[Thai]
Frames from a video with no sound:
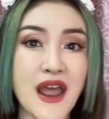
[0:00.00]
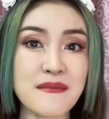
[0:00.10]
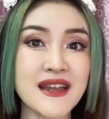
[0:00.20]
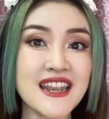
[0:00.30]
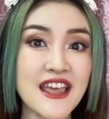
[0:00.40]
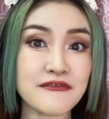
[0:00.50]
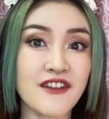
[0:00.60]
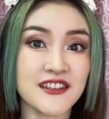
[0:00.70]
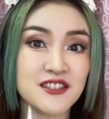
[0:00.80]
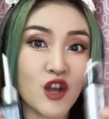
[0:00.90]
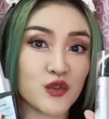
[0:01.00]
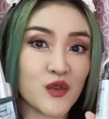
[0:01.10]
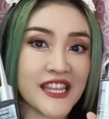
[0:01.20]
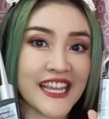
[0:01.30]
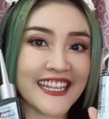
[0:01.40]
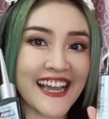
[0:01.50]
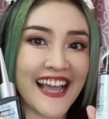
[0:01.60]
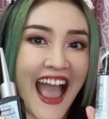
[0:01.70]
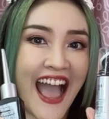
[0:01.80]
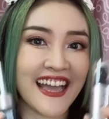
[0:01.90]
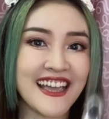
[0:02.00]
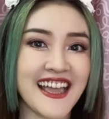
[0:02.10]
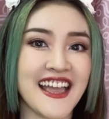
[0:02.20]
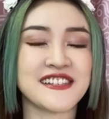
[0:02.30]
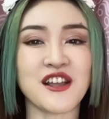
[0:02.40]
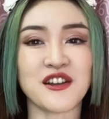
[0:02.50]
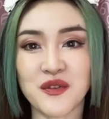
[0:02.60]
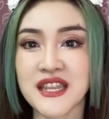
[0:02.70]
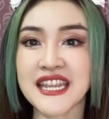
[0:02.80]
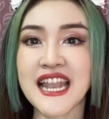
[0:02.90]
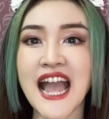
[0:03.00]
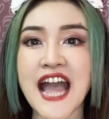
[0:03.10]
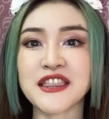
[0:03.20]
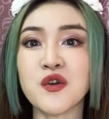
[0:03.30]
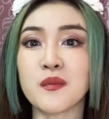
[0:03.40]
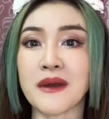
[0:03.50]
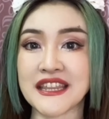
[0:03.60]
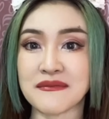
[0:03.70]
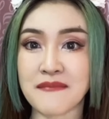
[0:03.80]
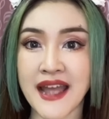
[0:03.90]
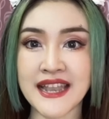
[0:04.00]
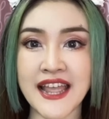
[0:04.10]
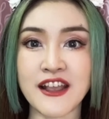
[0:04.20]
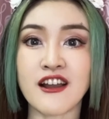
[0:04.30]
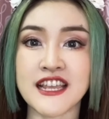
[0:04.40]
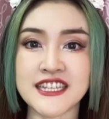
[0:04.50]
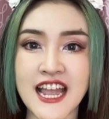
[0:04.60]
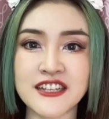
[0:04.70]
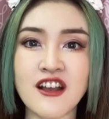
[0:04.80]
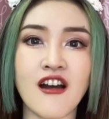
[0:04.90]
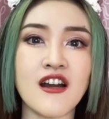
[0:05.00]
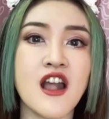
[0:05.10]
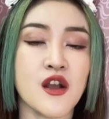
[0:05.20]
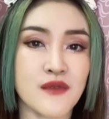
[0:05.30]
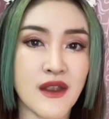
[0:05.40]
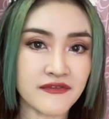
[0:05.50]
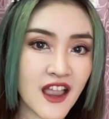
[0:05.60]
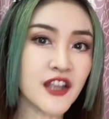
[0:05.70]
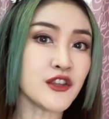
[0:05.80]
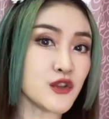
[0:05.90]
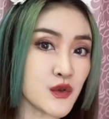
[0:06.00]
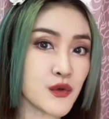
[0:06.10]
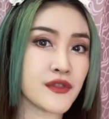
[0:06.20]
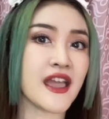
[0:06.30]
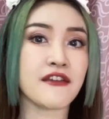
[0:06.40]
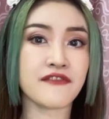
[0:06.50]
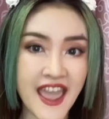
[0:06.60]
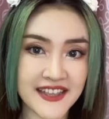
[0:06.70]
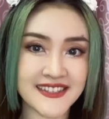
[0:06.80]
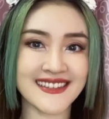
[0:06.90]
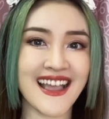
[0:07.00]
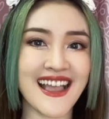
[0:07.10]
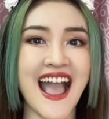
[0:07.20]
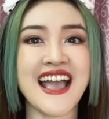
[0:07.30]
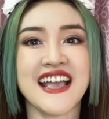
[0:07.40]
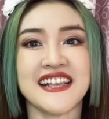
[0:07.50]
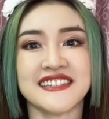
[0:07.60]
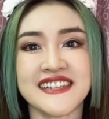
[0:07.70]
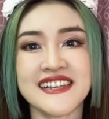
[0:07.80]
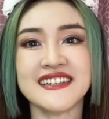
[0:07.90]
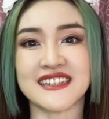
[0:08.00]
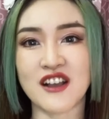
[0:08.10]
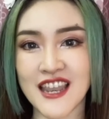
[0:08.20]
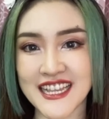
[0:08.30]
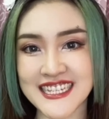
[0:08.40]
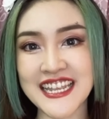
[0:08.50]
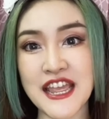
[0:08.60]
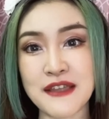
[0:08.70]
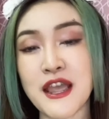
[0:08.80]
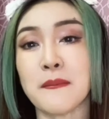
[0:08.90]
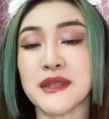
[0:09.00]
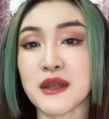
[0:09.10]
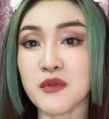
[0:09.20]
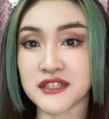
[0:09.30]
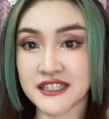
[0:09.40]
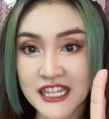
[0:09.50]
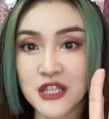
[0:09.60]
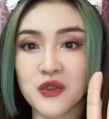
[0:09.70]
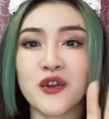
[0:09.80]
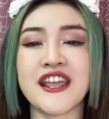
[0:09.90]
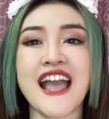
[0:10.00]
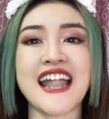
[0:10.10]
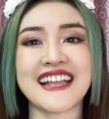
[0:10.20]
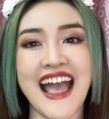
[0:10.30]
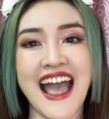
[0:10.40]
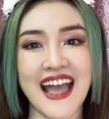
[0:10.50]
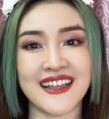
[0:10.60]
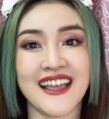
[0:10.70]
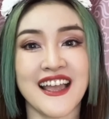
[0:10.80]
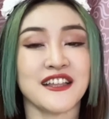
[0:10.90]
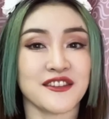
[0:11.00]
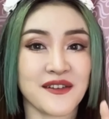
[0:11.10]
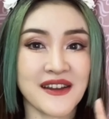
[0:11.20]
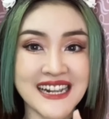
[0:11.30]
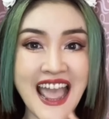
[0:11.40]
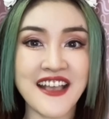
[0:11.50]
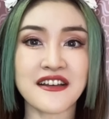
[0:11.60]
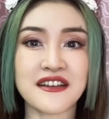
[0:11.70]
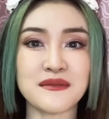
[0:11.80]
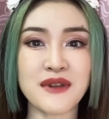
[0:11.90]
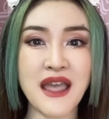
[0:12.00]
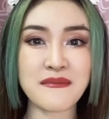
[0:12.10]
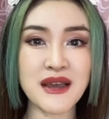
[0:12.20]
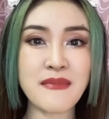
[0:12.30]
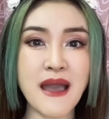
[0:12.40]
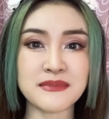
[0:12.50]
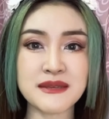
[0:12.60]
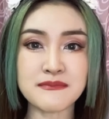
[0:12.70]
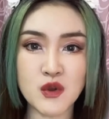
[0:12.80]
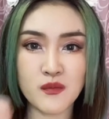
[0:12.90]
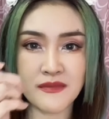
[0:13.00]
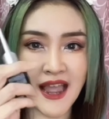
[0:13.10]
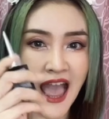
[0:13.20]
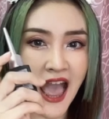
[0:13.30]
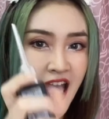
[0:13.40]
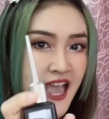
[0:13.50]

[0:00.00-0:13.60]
รเมอร์ Revlon 2 ตัวนี้กันเถอะค่ะ2 ตัวนี้นะคะถูกผลิตมาในคอลเลกชันของ Revlon Youth FX นะคะซึ่งคอลเลกชันนี้เนี่ยมีทั้งหมด4ตัวด้วยกันค่ะตัวแรกก็คือไพรเมอร์แบบจิ้มจุ่มนะคะ